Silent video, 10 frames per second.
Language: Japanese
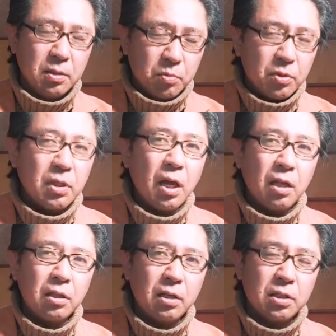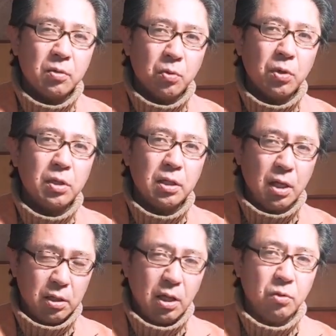自分で判断して動いてい
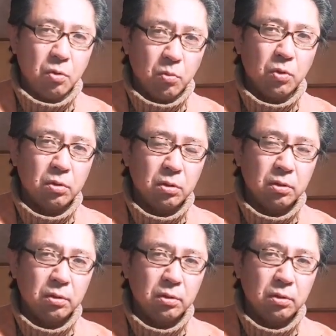ただきたいと思